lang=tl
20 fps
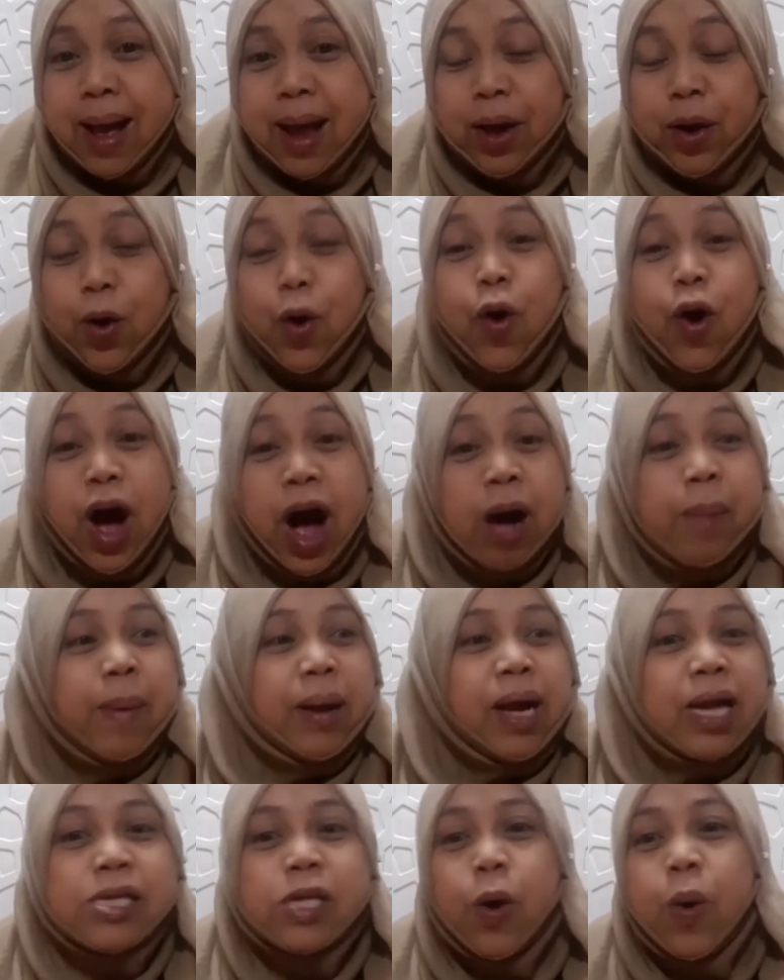No, ang
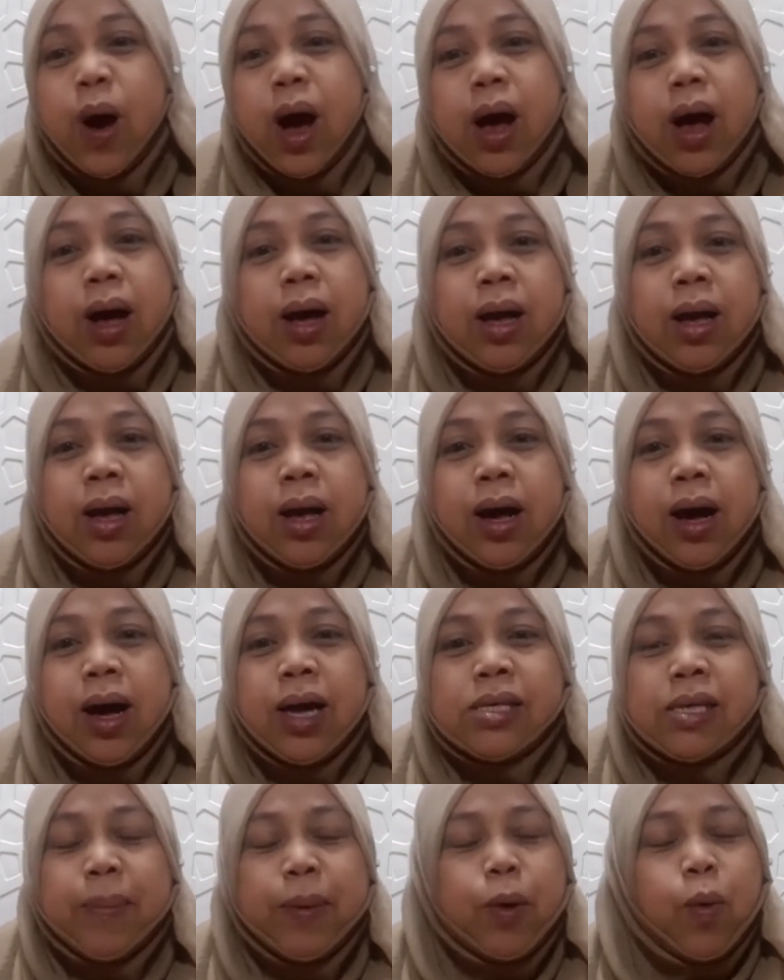mag-asawa, Uh,
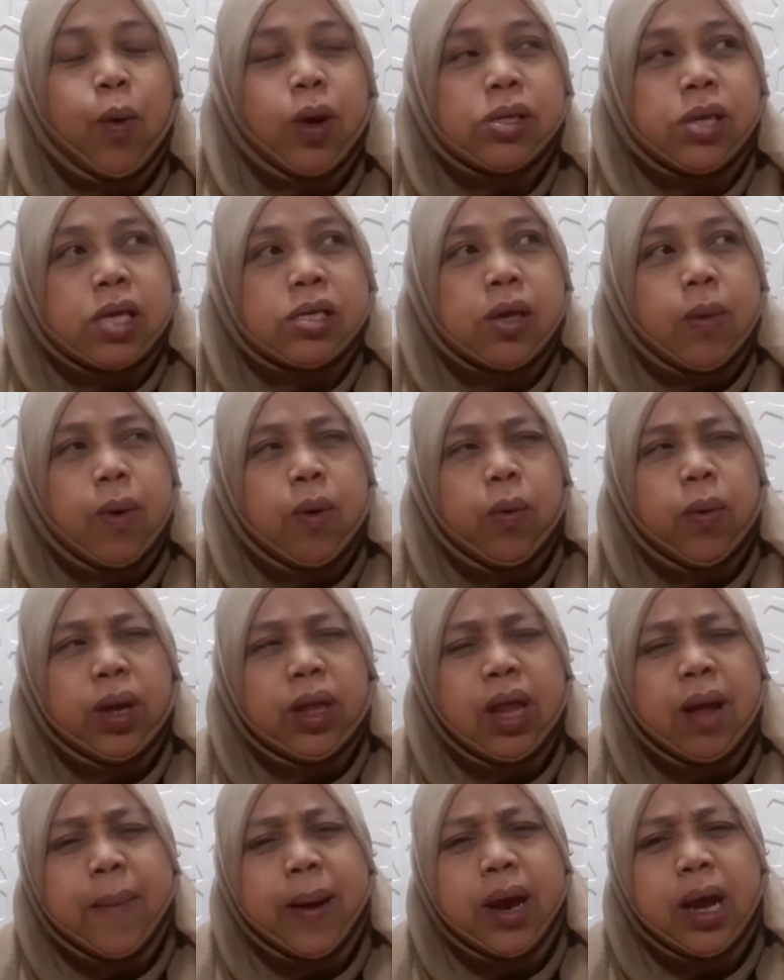sabi ko kasasawa ko, wait
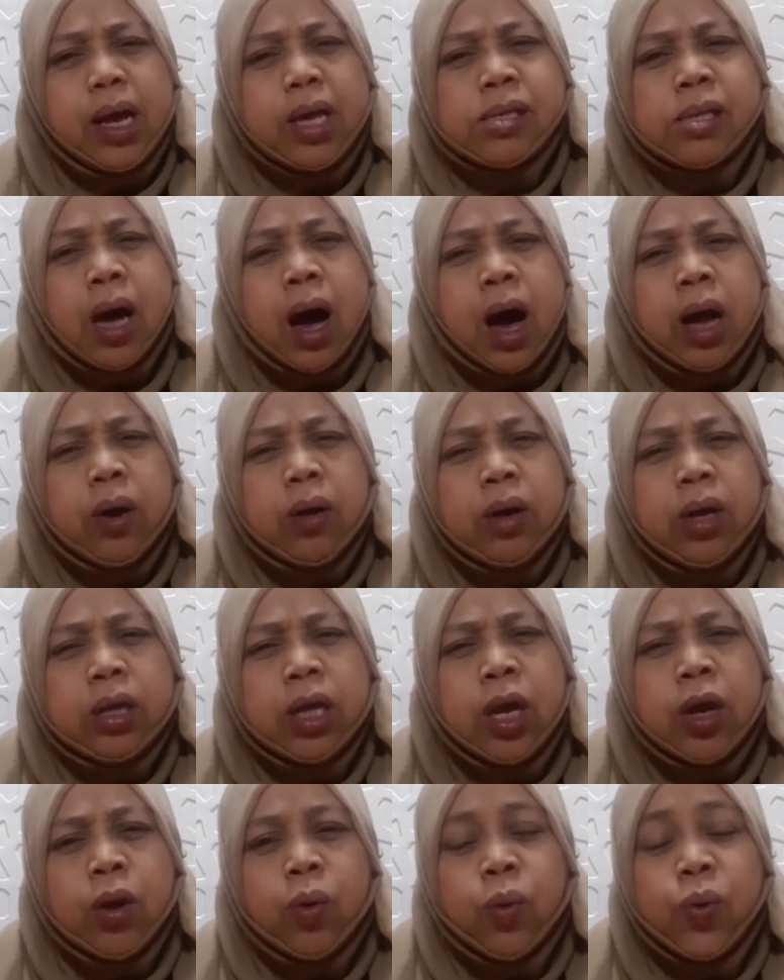nga, parang isang araw, hindi
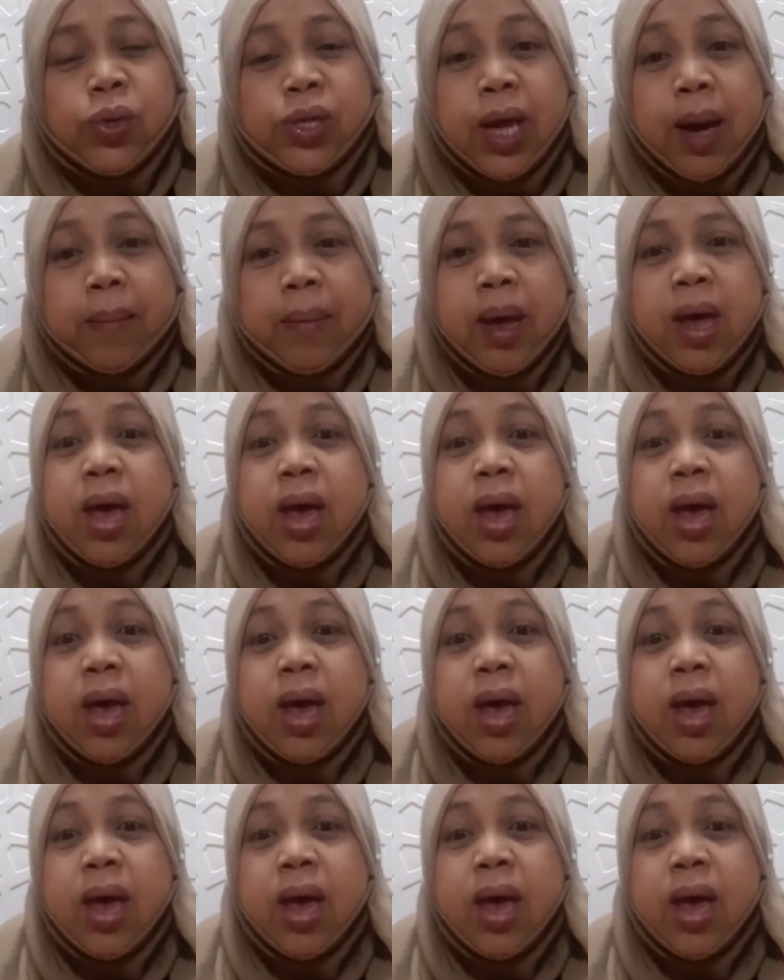tayo nag-usap.